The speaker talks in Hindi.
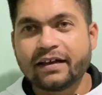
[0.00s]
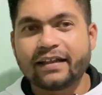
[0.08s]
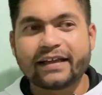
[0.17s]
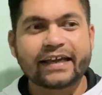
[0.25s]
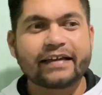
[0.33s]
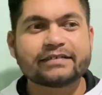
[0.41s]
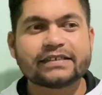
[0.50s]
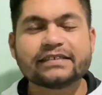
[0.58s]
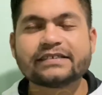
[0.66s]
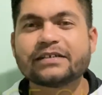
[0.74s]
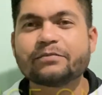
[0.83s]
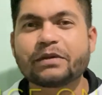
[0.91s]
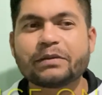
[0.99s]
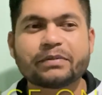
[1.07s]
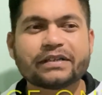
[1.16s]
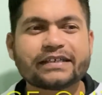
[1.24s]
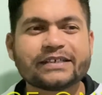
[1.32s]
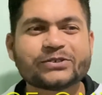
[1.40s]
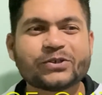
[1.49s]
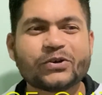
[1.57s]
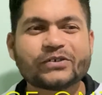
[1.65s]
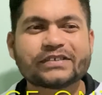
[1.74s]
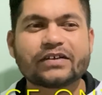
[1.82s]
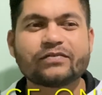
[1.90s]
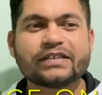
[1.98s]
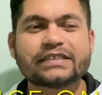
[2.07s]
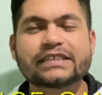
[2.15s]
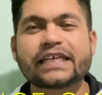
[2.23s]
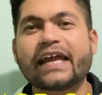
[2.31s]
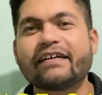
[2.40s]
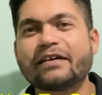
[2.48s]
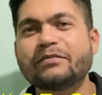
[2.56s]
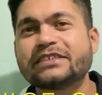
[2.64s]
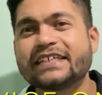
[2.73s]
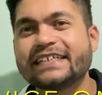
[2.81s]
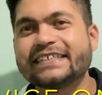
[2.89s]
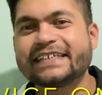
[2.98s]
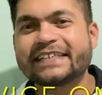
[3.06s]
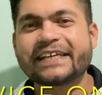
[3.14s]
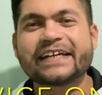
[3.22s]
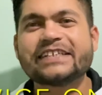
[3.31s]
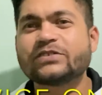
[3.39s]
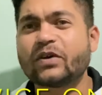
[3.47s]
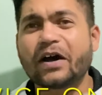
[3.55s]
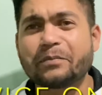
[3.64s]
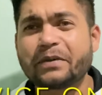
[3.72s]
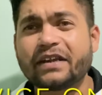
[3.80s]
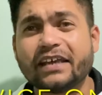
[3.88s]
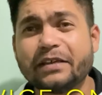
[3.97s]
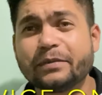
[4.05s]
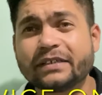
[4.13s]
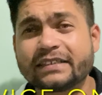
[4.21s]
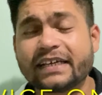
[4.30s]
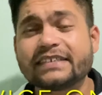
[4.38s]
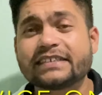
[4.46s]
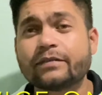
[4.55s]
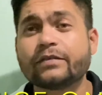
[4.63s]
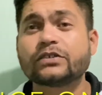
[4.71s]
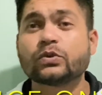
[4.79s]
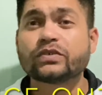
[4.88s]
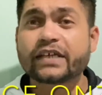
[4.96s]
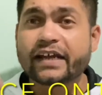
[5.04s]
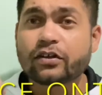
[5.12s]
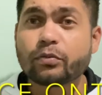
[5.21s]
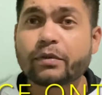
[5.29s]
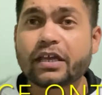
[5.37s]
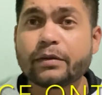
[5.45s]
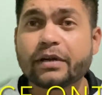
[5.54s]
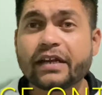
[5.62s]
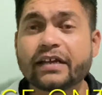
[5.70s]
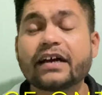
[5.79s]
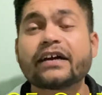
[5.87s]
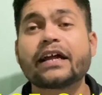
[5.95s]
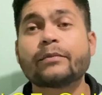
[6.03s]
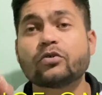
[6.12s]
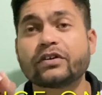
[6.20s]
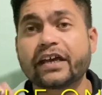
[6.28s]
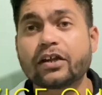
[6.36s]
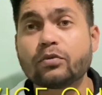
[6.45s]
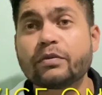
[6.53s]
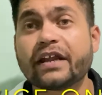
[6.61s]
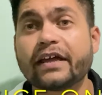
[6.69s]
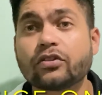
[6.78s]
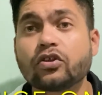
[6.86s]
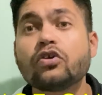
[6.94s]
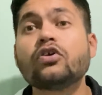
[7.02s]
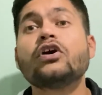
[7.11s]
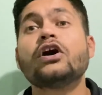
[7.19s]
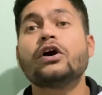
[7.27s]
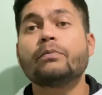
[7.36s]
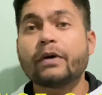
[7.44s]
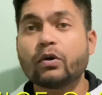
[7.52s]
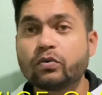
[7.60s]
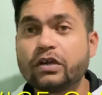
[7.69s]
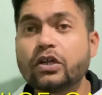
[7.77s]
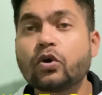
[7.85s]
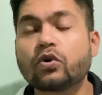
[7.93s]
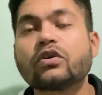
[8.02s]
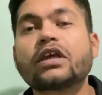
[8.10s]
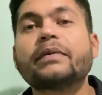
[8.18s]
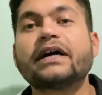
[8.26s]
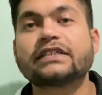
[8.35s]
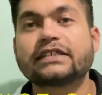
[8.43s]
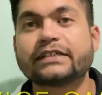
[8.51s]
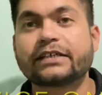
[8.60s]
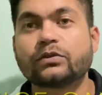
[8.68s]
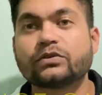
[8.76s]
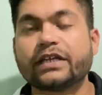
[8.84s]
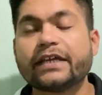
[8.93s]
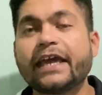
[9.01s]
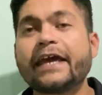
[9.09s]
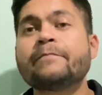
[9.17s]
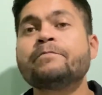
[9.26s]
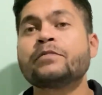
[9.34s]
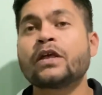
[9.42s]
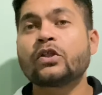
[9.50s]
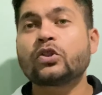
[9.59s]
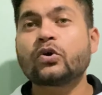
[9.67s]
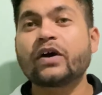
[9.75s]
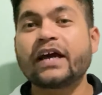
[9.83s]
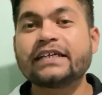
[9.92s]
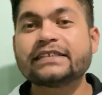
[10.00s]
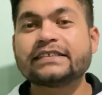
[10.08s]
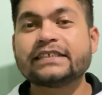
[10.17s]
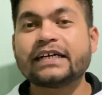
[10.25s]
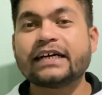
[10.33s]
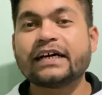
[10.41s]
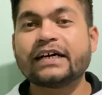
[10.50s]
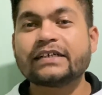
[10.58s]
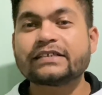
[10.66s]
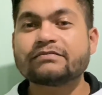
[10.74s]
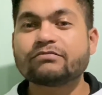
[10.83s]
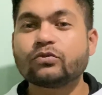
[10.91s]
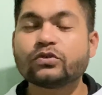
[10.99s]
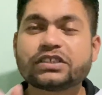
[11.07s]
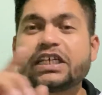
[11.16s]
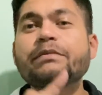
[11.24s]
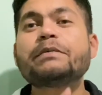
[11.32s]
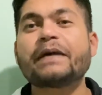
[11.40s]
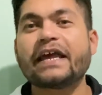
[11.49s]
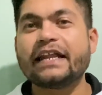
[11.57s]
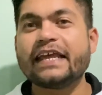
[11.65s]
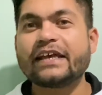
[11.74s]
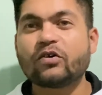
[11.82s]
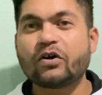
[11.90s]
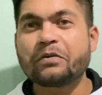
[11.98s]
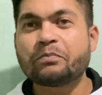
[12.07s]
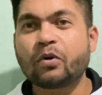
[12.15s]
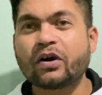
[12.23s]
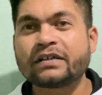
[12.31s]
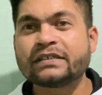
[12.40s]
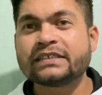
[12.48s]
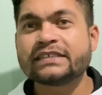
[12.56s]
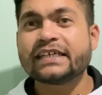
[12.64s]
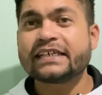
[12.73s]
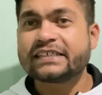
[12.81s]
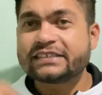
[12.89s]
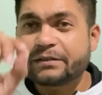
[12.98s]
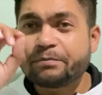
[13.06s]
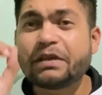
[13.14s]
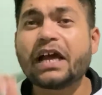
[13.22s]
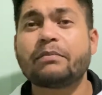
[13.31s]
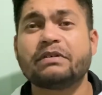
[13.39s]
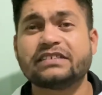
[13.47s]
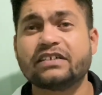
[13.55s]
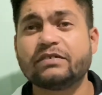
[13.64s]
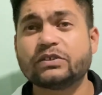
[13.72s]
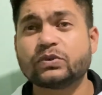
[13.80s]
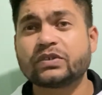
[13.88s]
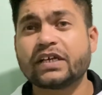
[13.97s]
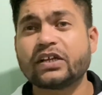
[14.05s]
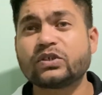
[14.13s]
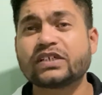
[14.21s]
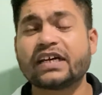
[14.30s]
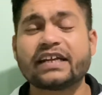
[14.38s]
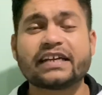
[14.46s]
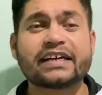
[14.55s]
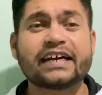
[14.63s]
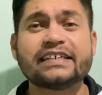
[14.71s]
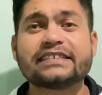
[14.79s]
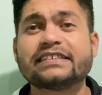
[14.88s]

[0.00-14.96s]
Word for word: लाइक आई हैव सीन सम पीपल की जो सर्विस कनाडा में चले जाते हैं गाइज वहां पे नहीं बनता है सर्विस ओंटेरियो में ही बनेगा अगर आप ओंटेरियो में रहते हो मैं उन्हीं लोगों की बात कर रहा हूँ ठीक है तो गाइज उससे भी पहले एक और इम्पॉर्टेंट चीज़ है कि जब भी आपने सर्विस इंटरव्यू जाना है गाइस